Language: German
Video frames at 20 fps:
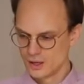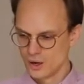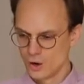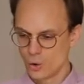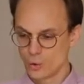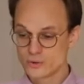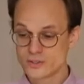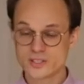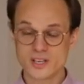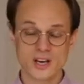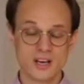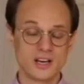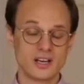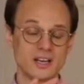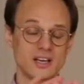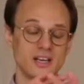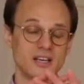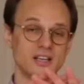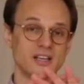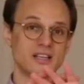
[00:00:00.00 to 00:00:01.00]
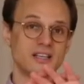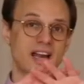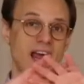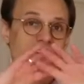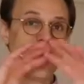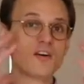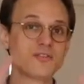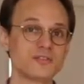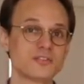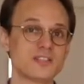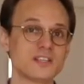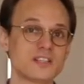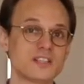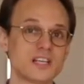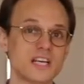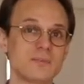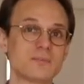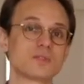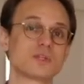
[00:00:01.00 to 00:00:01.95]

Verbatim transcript: Unser Nervensystem,